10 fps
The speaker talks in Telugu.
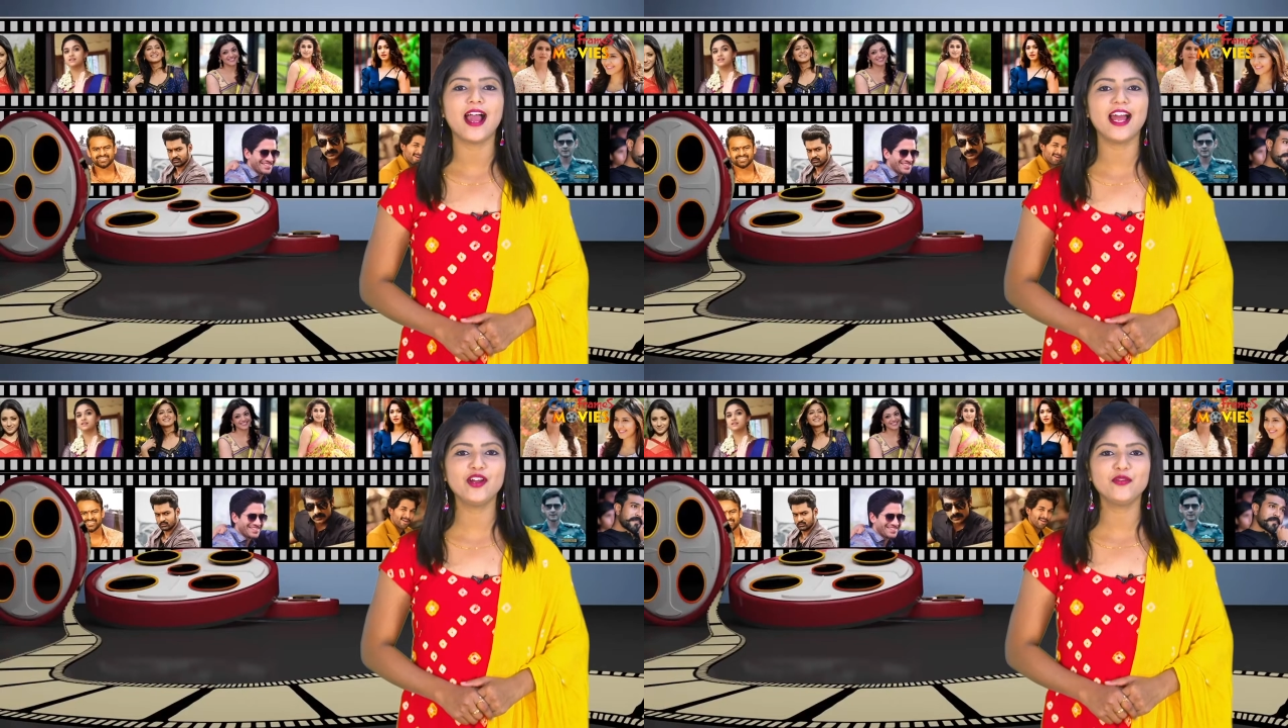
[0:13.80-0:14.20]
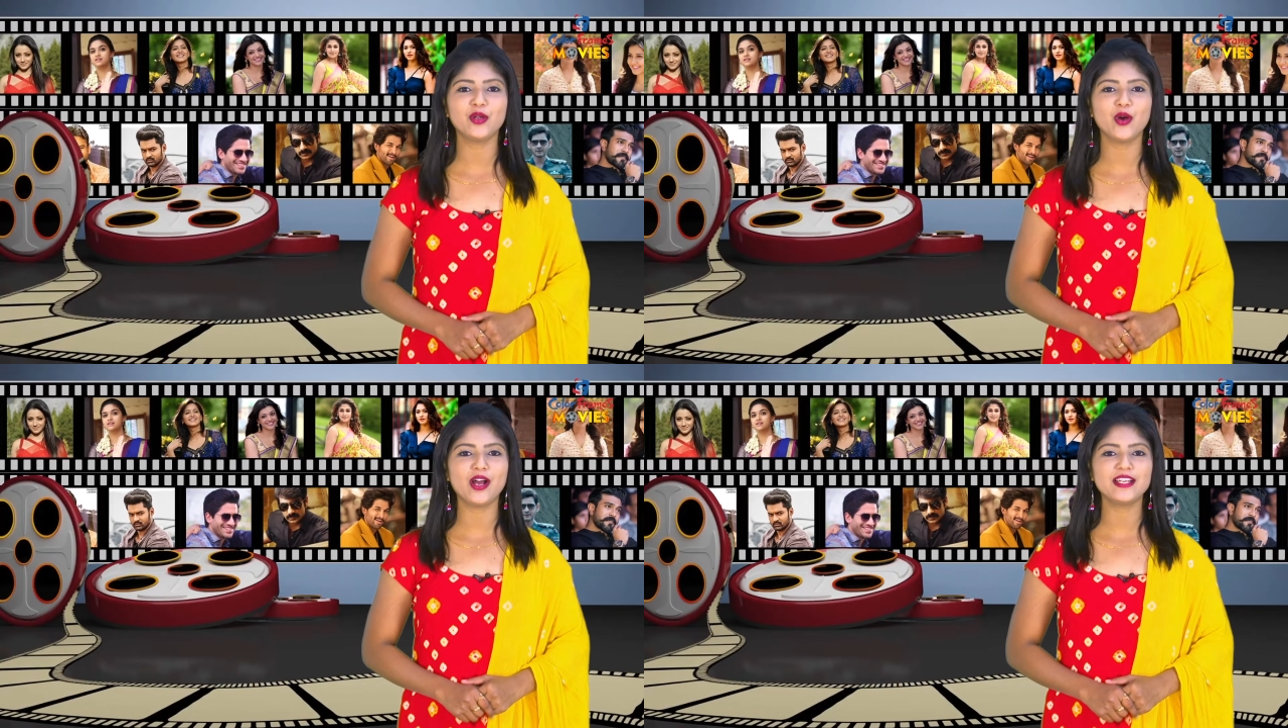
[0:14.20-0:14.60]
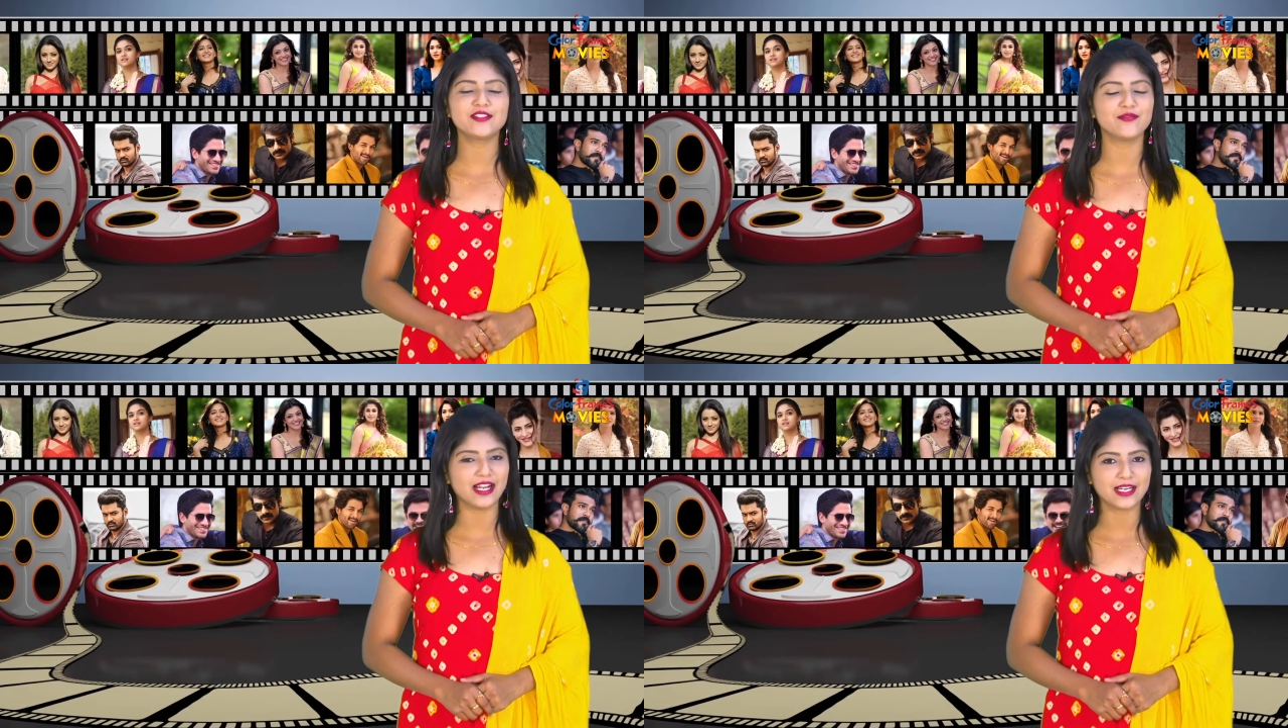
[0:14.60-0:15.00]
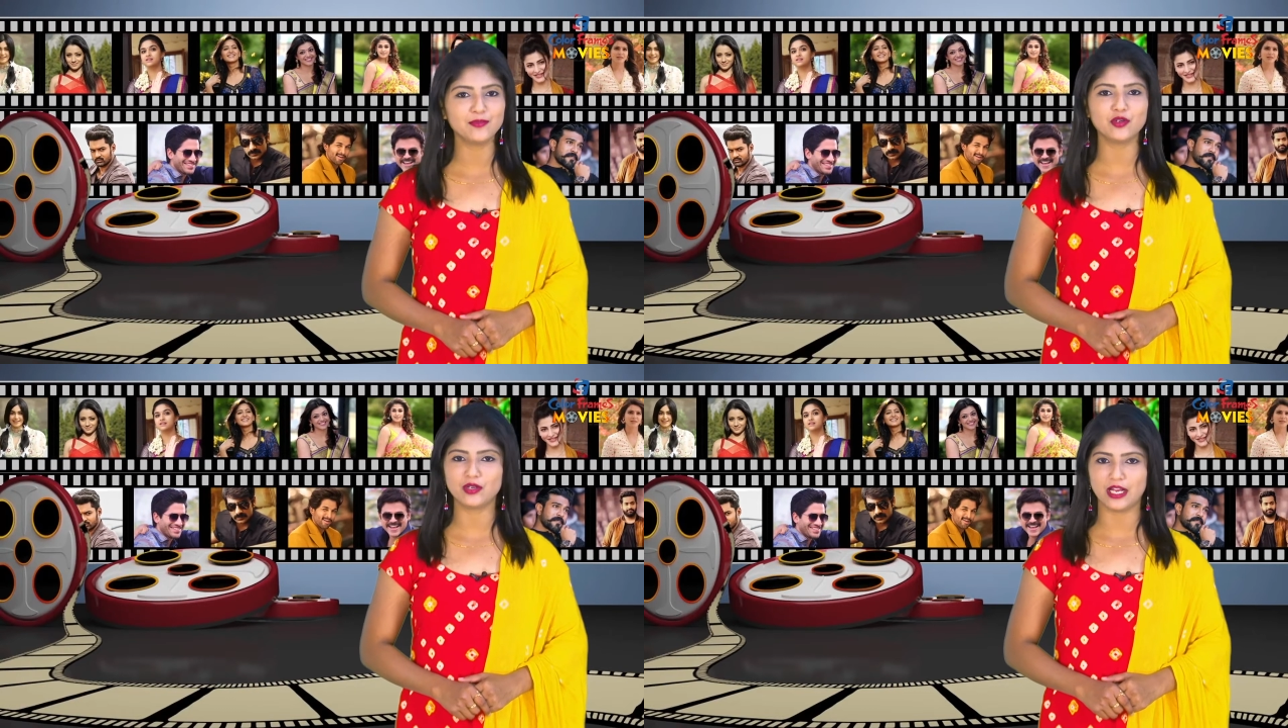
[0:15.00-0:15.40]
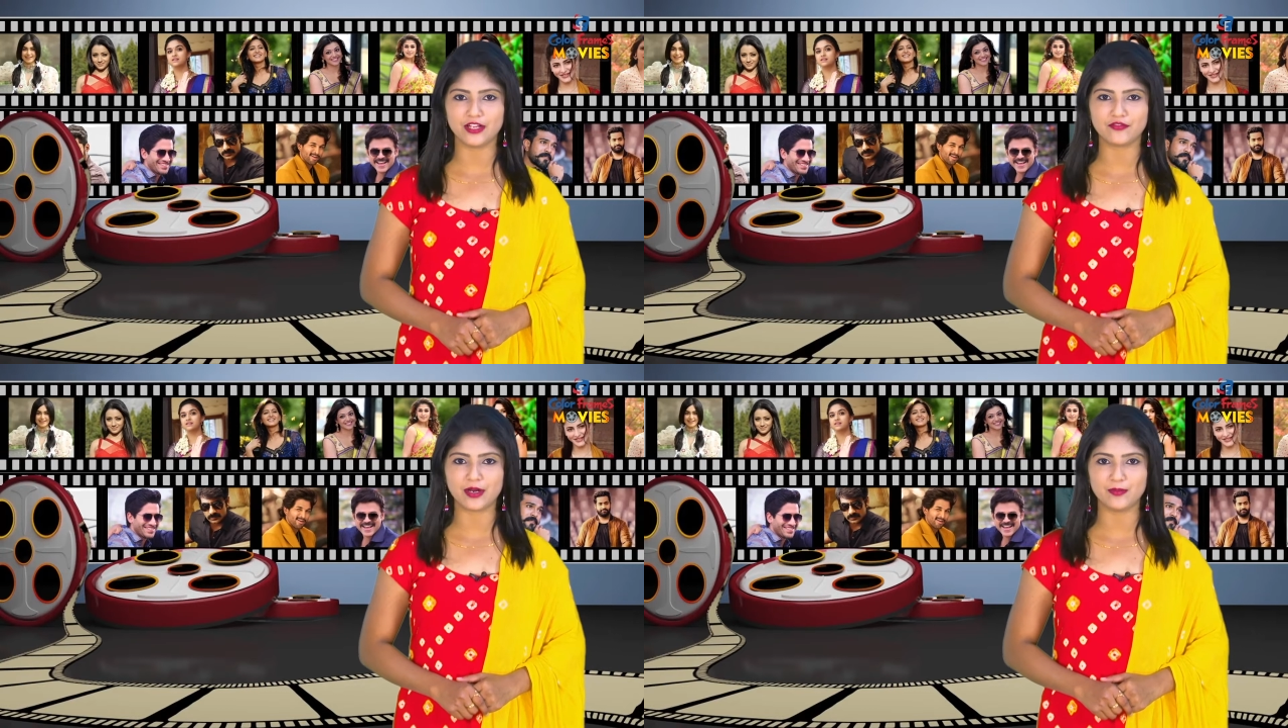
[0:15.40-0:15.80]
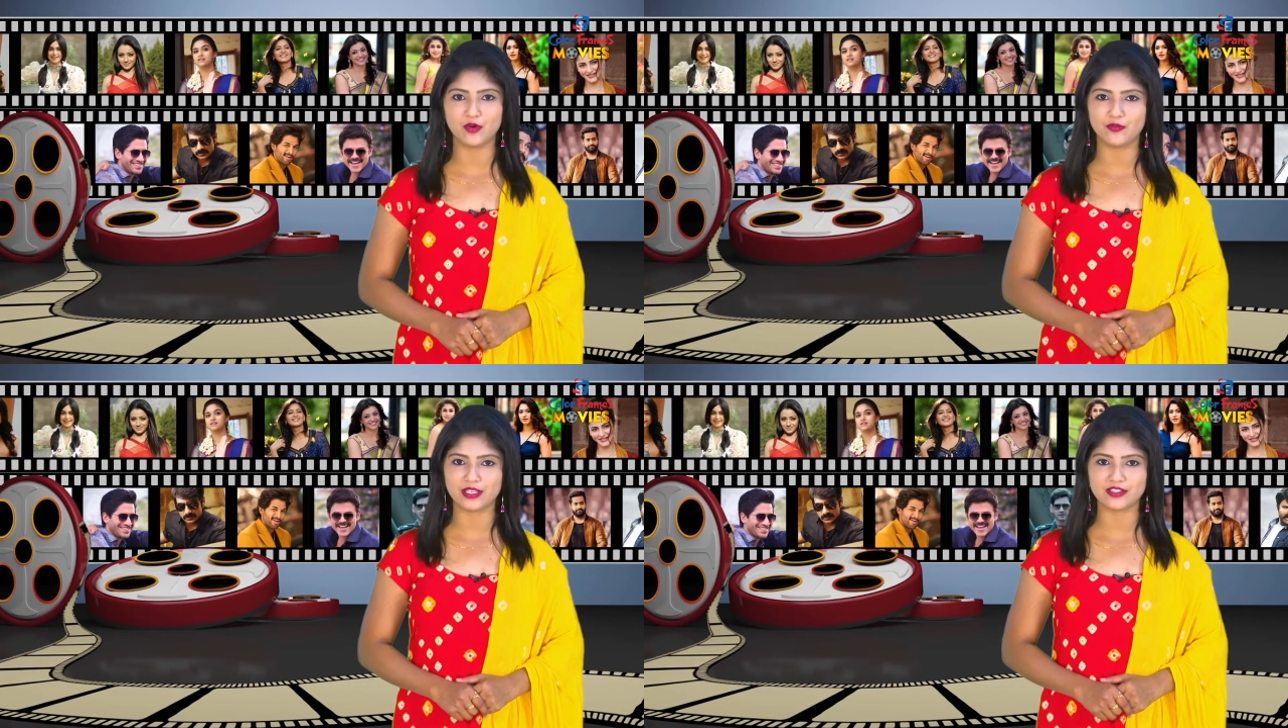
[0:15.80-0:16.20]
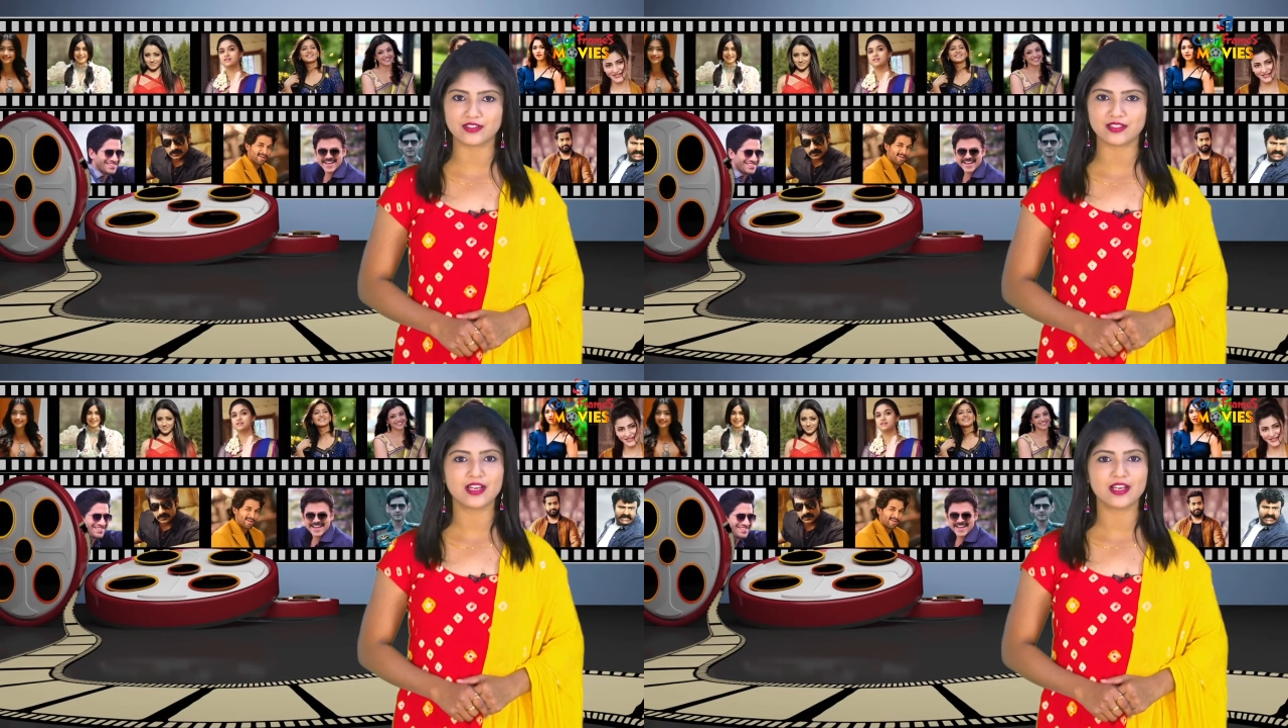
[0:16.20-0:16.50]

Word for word: హలో వ్యూవర్స్ వెల్కమ్ టు కలర్ ఫ్రేమ్ మూవీస్